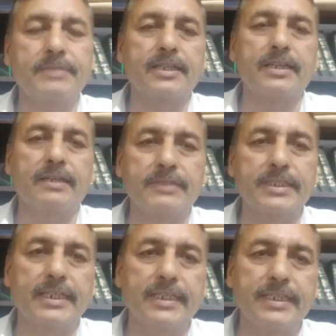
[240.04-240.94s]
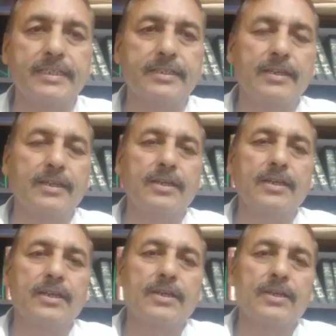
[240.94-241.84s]
अपने खामत के लिए
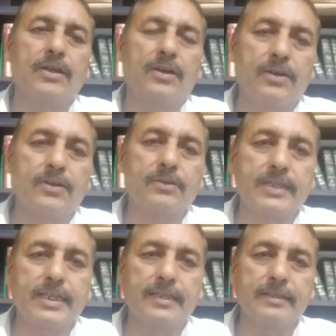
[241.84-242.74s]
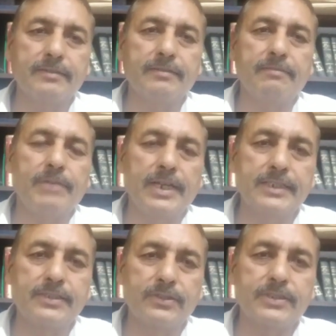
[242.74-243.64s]
और उनके
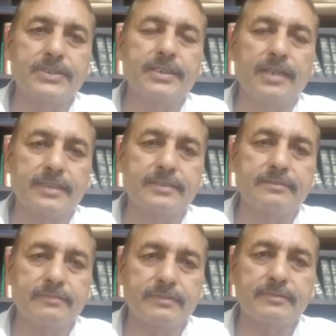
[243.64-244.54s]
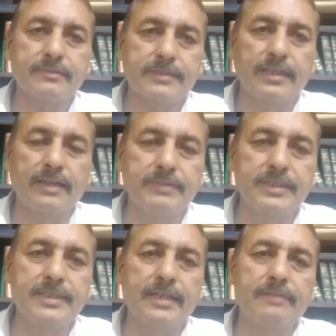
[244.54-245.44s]
भाई चौधरी शिजात साहब
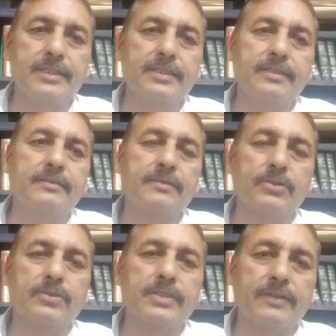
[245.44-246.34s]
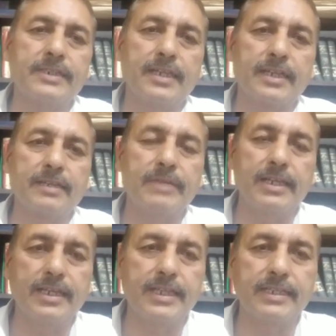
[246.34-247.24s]
भी जेल में दो दफ़ा जाके
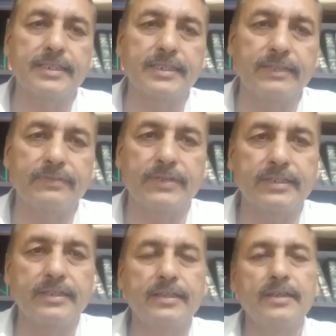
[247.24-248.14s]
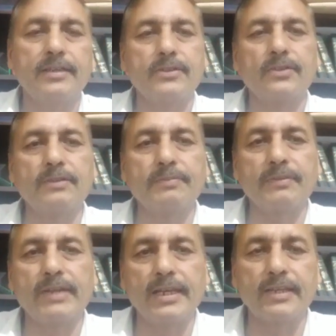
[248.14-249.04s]
मिलाए हैं तीन दफ़ा चौधरी
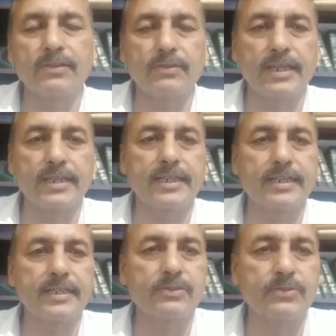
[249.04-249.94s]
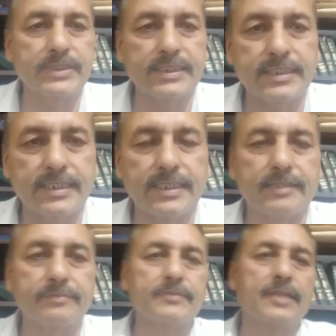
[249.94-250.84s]
परवेज लाई को कार करने की कोशिश की
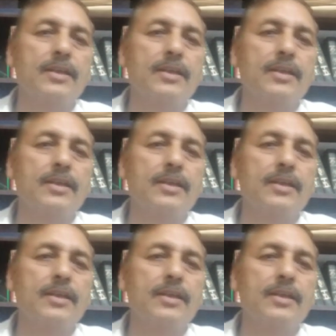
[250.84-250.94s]
है